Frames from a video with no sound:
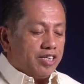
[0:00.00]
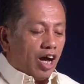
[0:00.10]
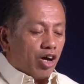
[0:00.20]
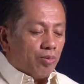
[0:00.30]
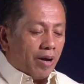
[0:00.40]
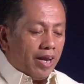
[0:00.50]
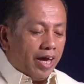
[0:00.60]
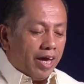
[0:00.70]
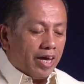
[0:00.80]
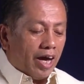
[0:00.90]
na
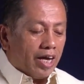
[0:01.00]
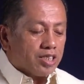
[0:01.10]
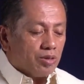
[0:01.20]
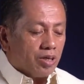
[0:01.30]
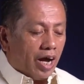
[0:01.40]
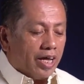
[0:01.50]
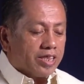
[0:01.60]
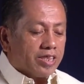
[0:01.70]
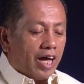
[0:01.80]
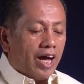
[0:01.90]
gumaling ang
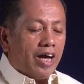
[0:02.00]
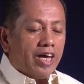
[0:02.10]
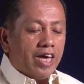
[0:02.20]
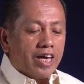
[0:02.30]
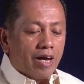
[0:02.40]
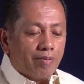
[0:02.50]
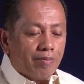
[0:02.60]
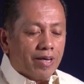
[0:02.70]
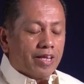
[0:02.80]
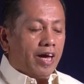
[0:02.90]
sugat na
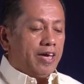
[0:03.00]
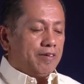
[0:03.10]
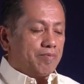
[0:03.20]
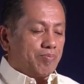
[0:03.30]
ikamamatay.